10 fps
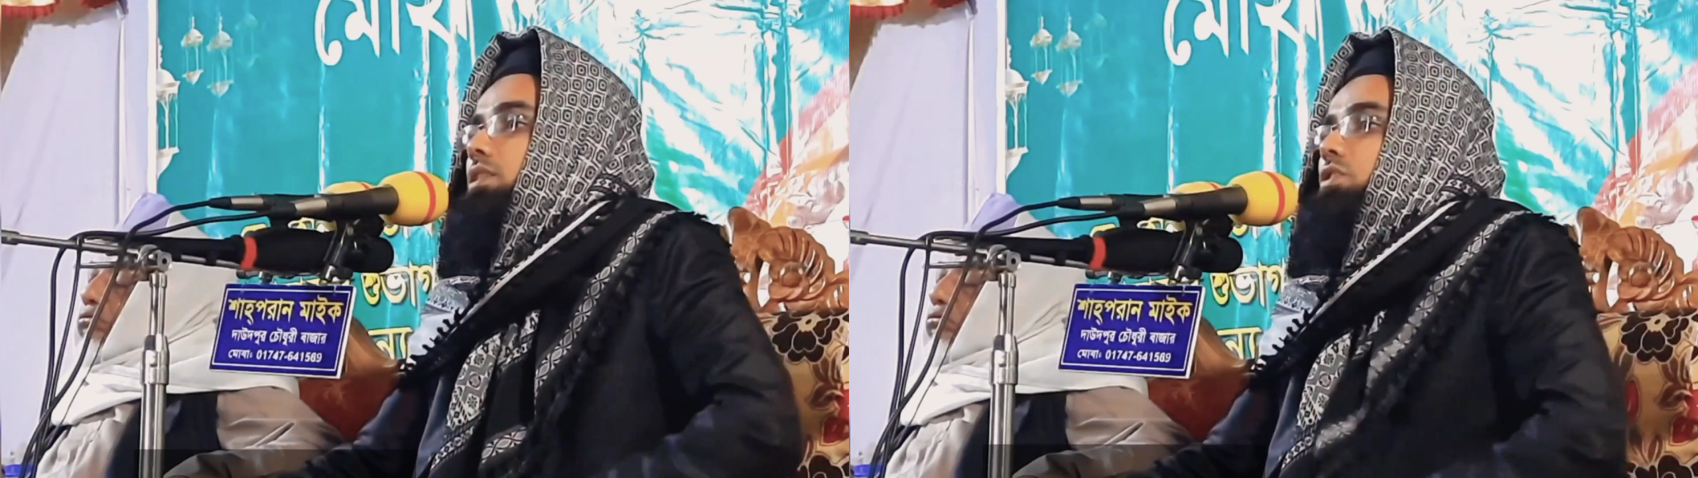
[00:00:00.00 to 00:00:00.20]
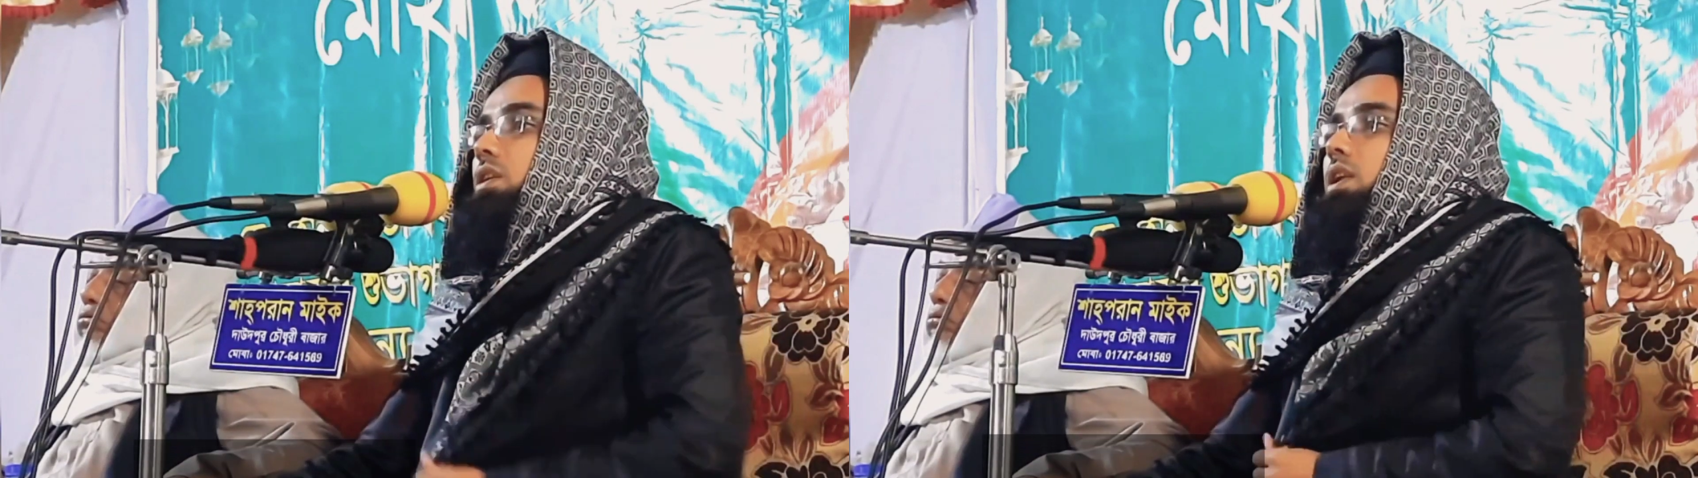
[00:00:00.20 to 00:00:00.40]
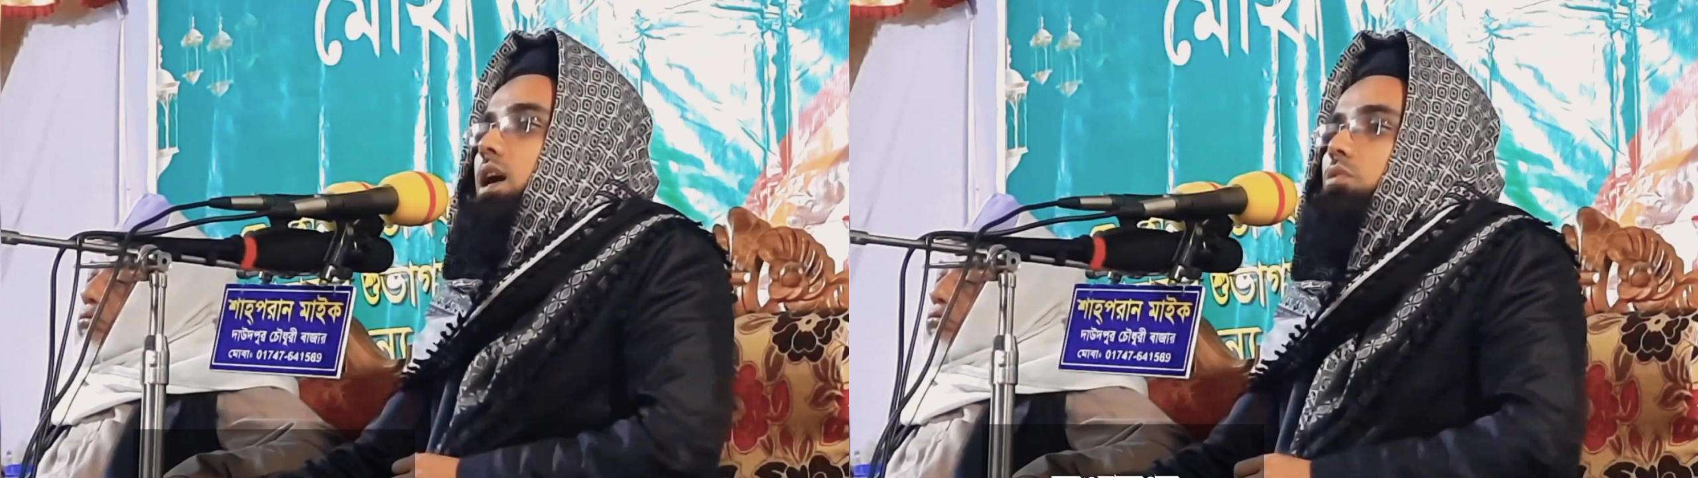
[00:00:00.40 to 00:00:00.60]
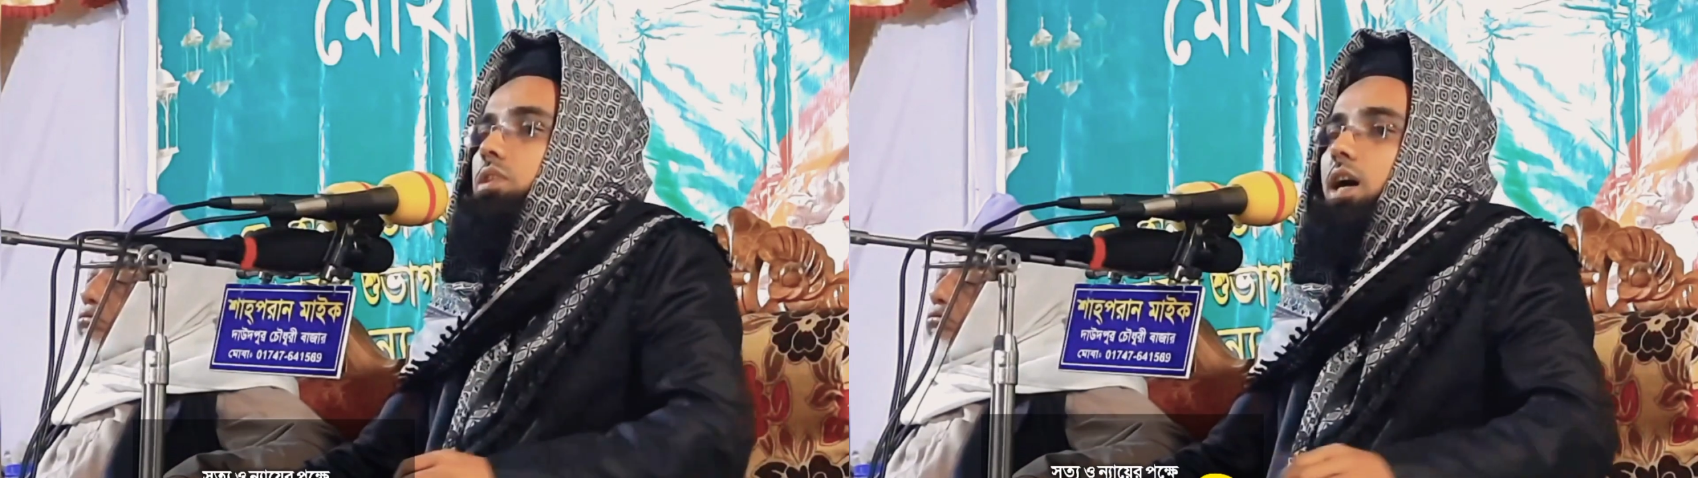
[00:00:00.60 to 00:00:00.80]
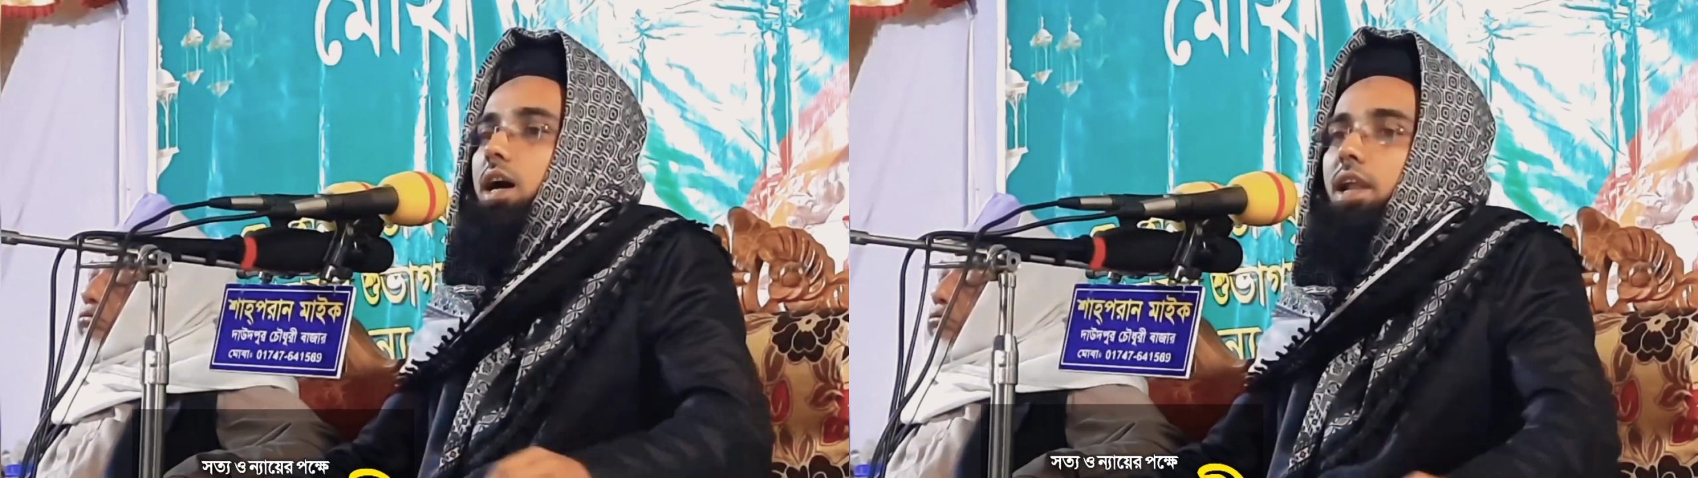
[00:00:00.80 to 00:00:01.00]
রাদিয়াল্লাহু
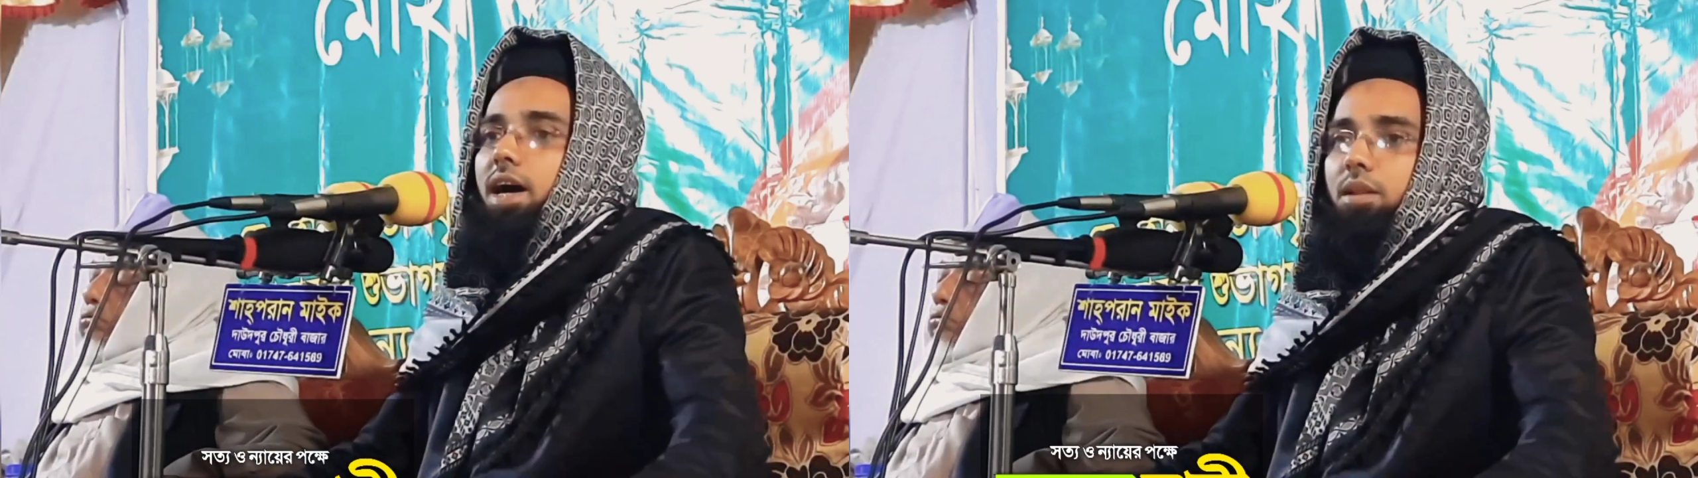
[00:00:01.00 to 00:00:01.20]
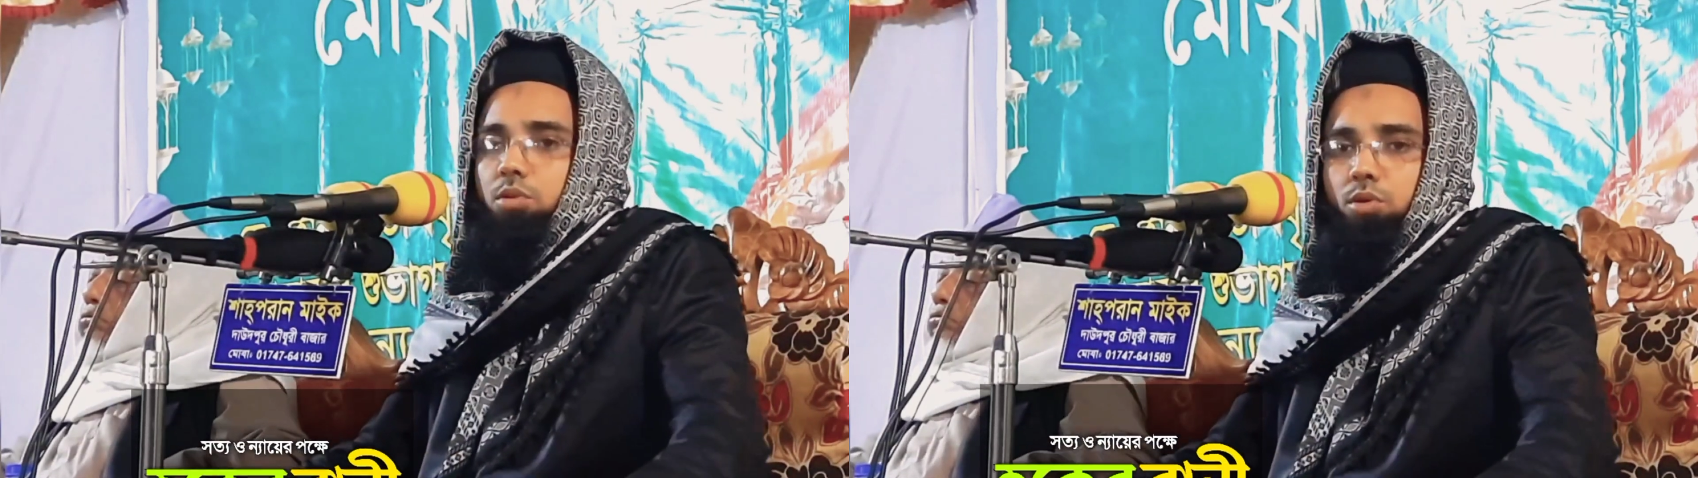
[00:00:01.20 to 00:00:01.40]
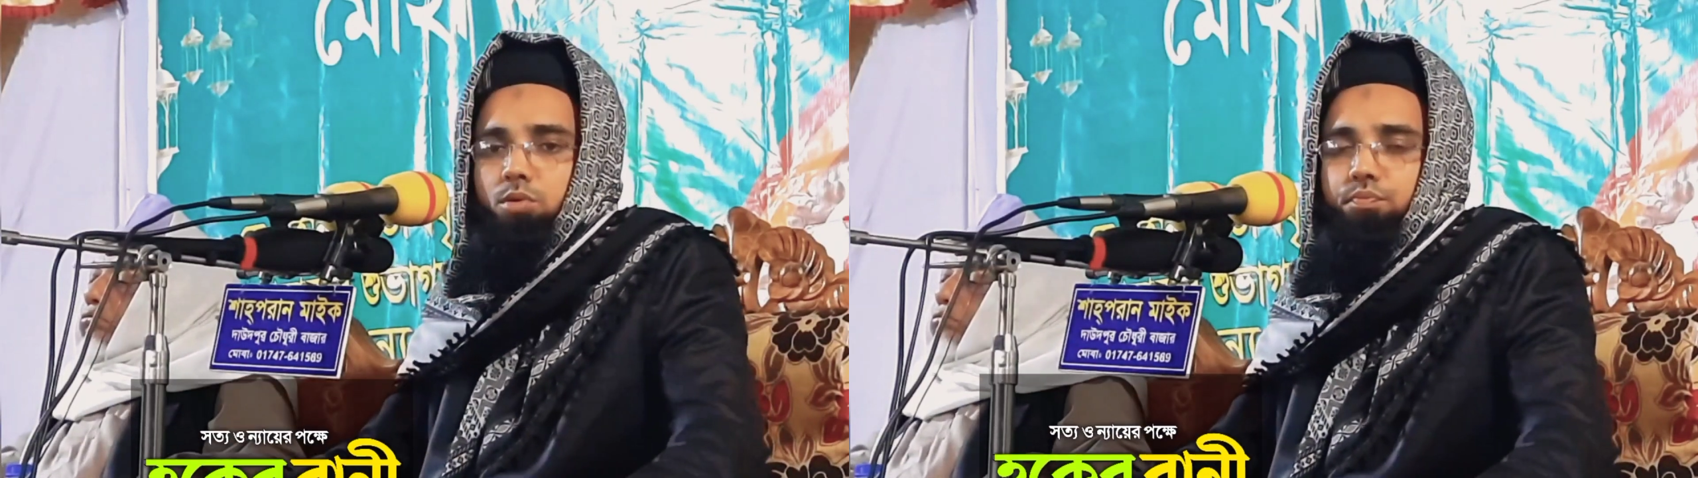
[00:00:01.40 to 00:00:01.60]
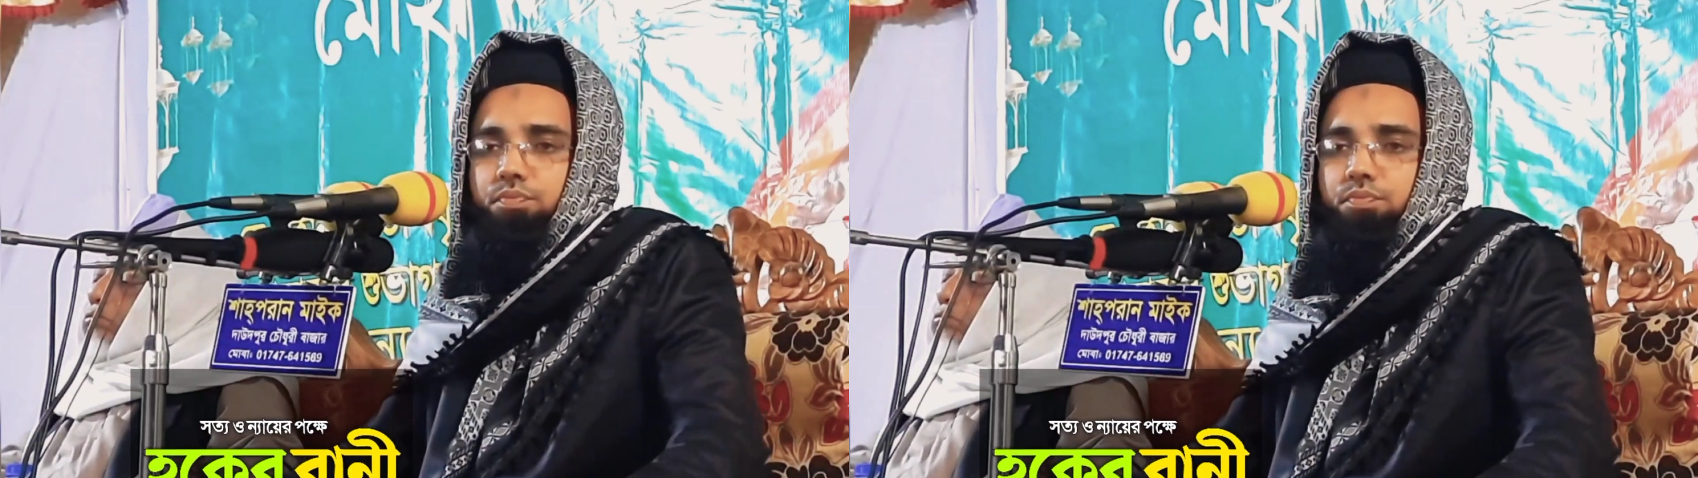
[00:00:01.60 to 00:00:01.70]
তাআলা আনহু